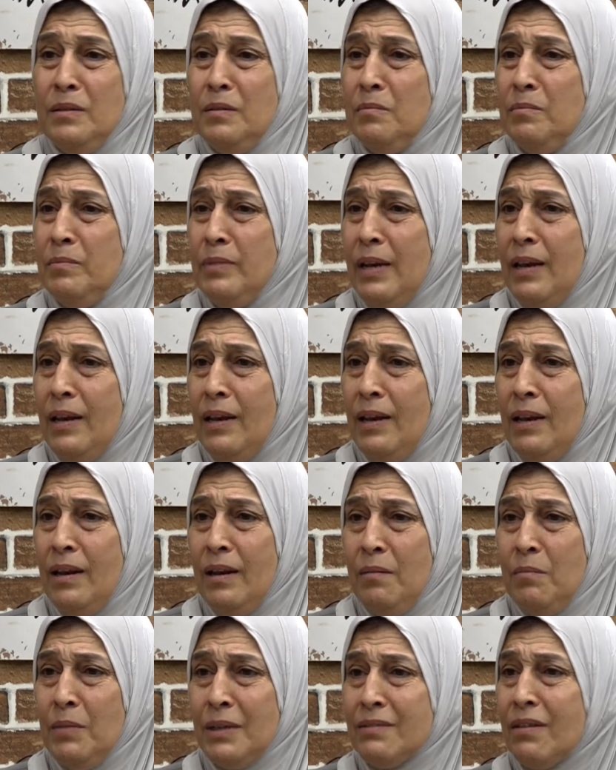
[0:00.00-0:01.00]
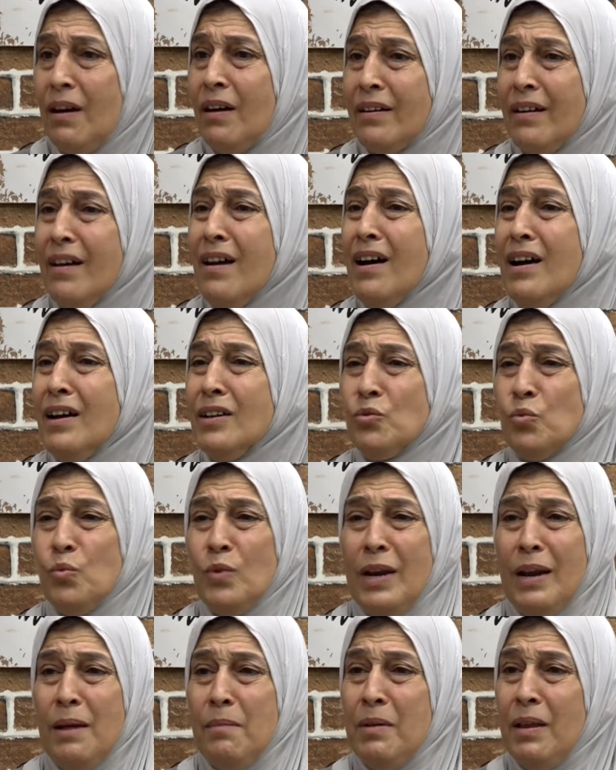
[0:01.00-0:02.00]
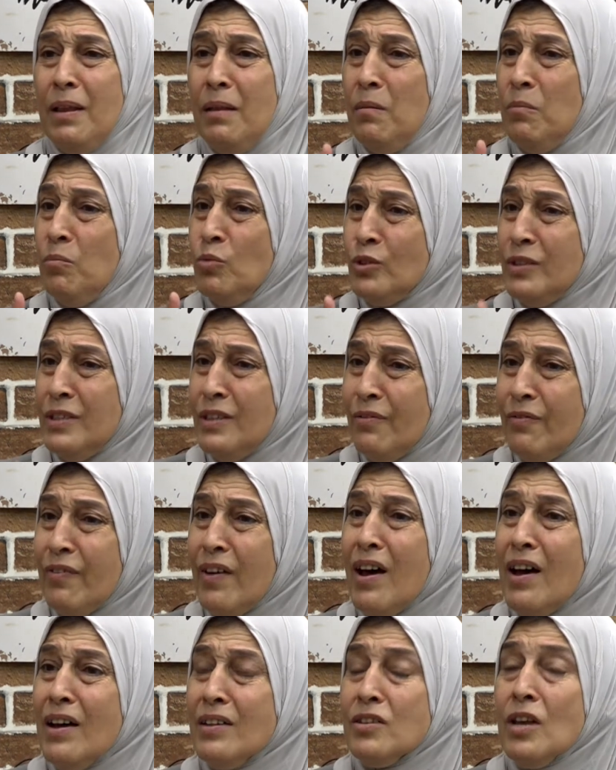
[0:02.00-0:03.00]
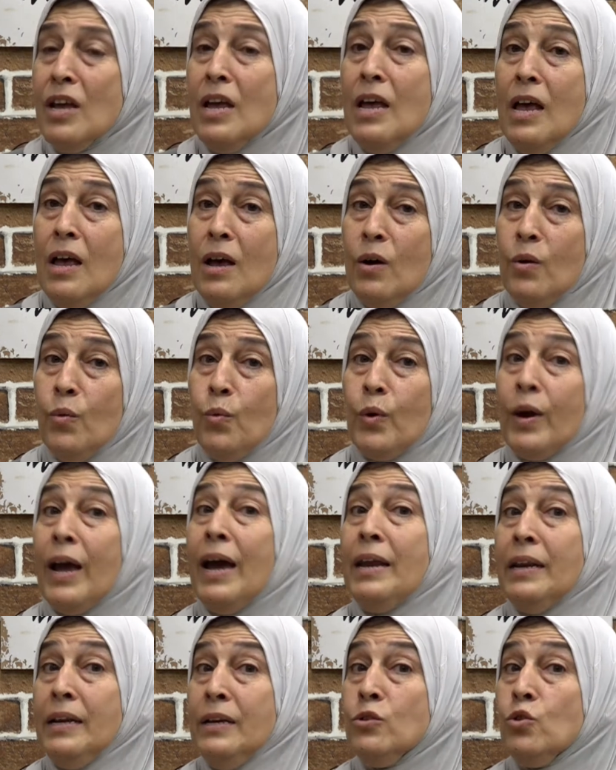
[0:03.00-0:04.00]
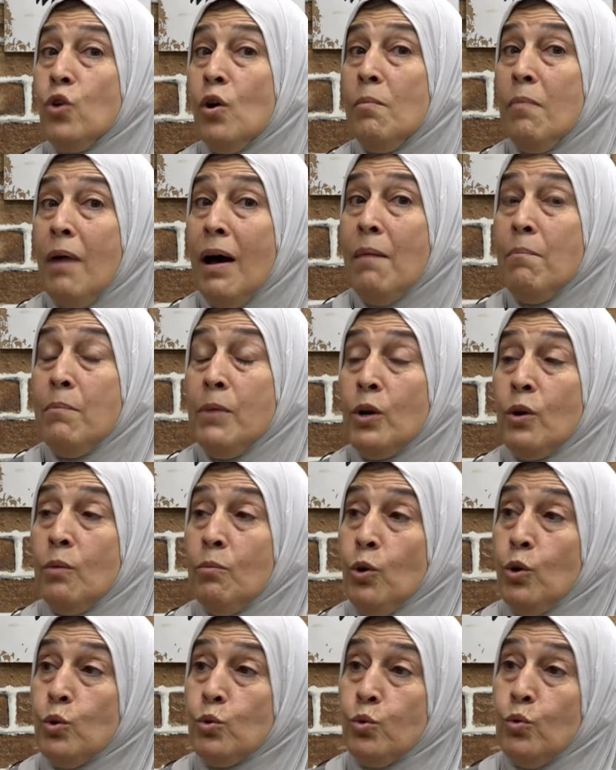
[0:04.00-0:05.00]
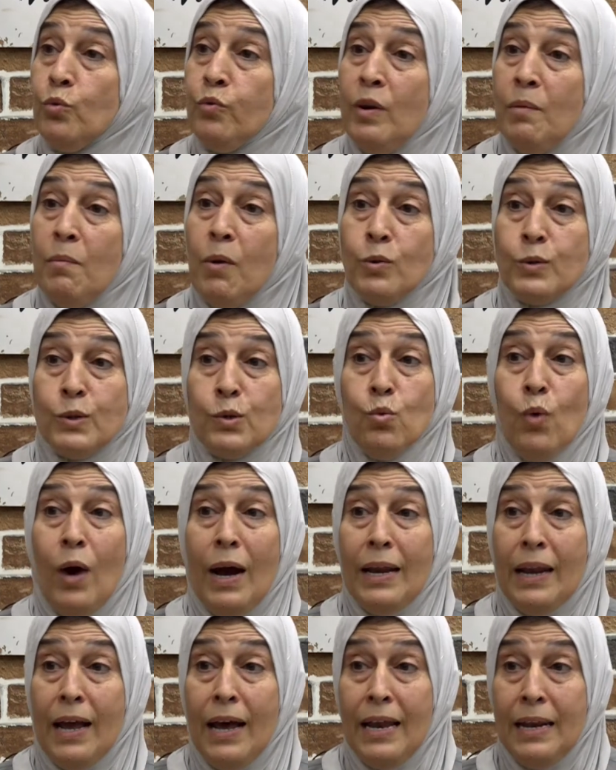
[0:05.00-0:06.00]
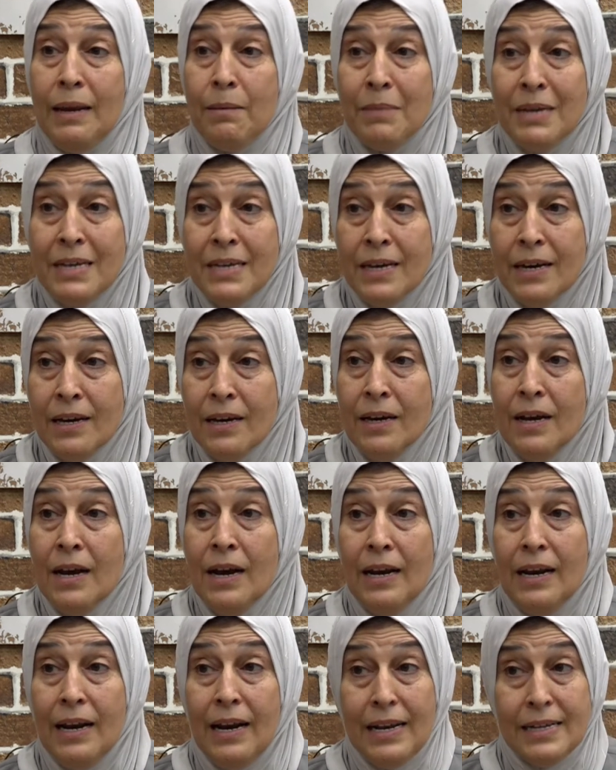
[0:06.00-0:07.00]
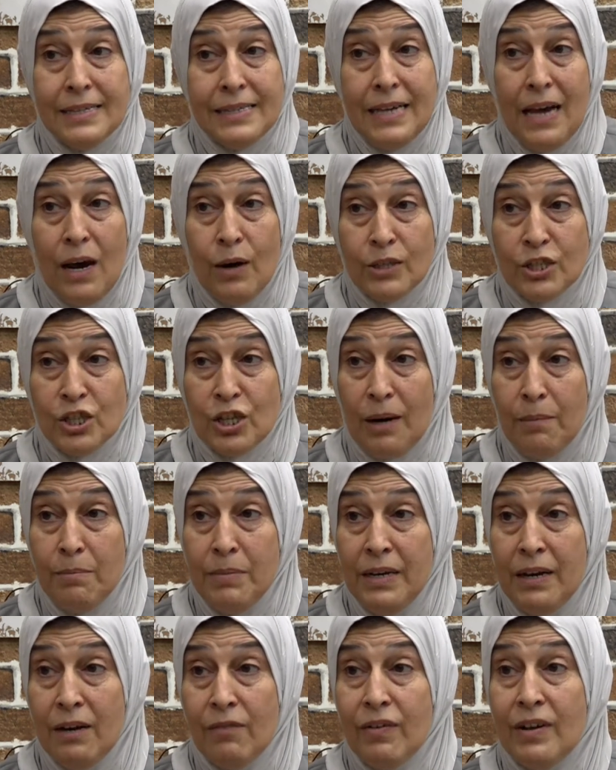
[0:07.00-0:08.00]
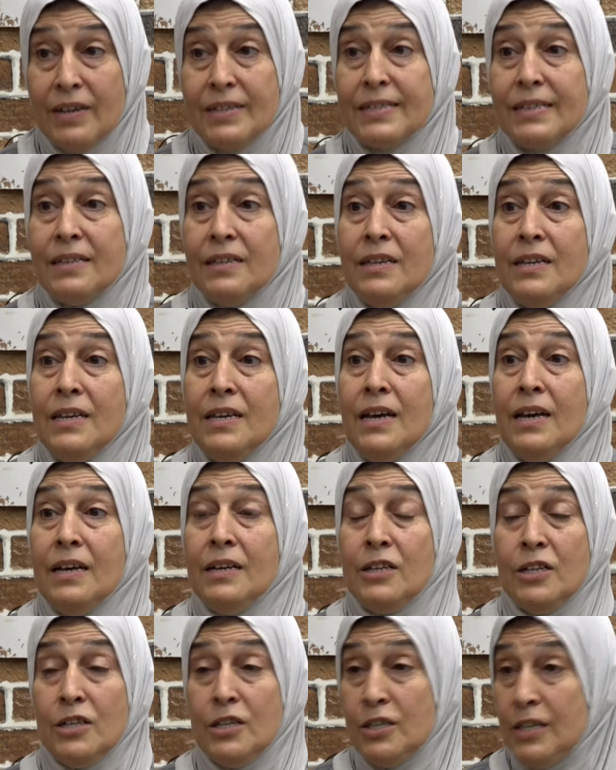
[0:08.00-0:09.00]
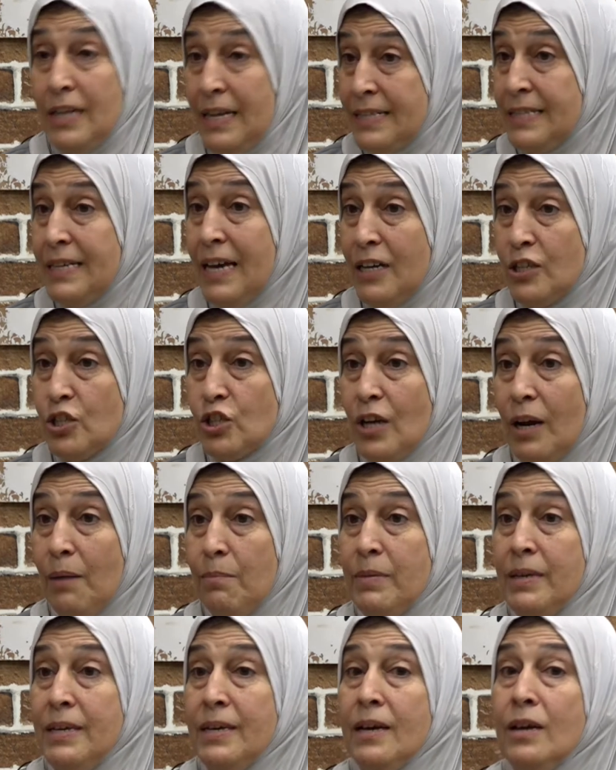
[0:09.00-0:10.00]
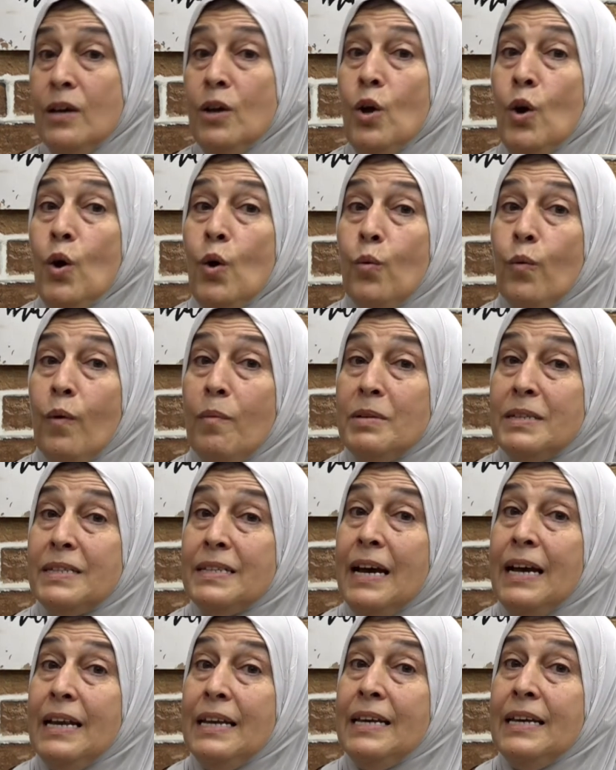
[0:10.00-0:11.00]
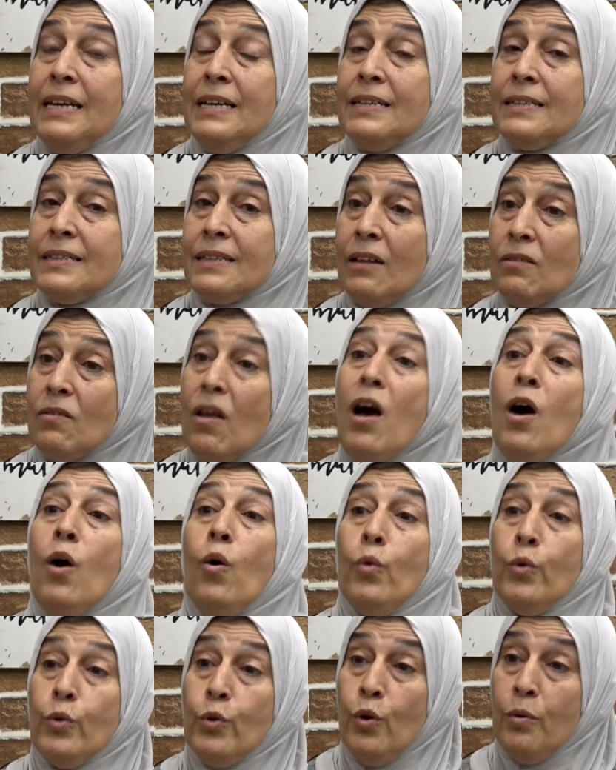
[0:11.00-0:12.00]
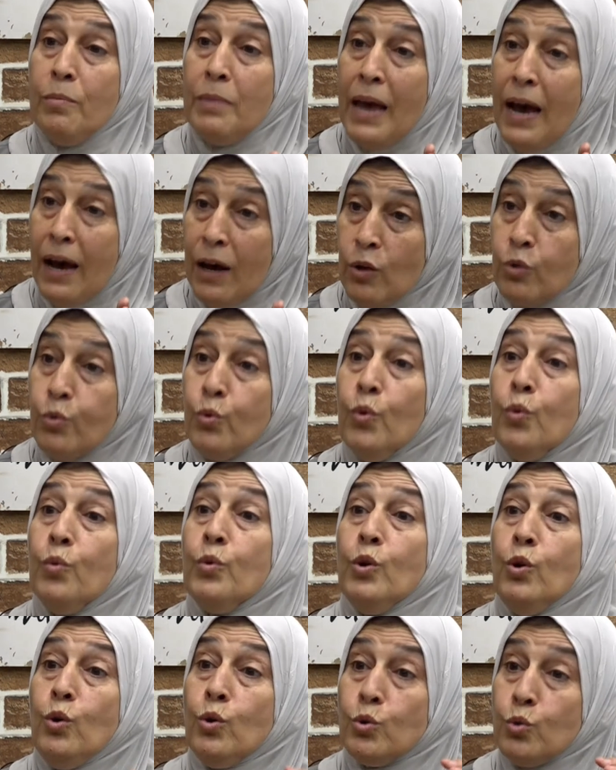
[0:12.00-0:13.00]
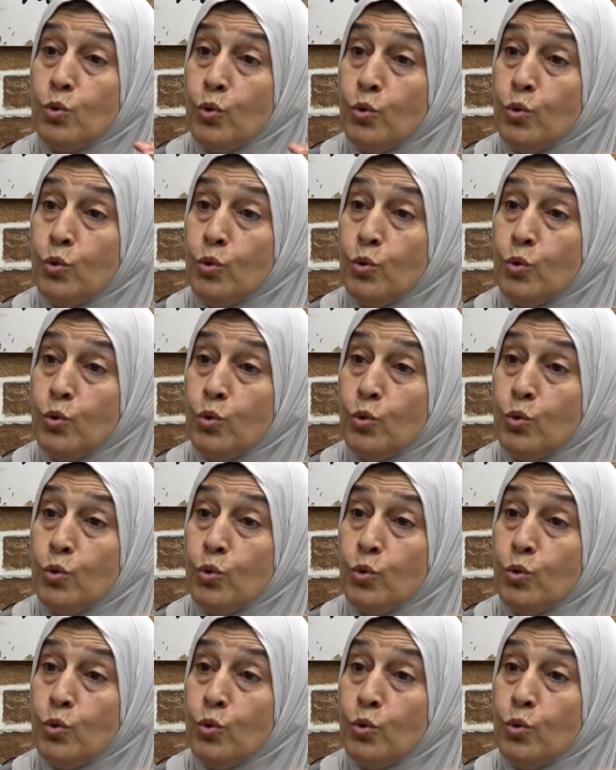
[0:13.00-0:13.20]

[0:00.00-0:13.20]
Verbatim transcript: بالمطارات ولا بالمضيفات وكان عندهم هم انهم يحطوه في الموسوعه العالميه للازياء الشعبيه الفلسطينيه للازياء الشعبيه وبالتالي استطاعوا انهم ياخذوه ويحطوا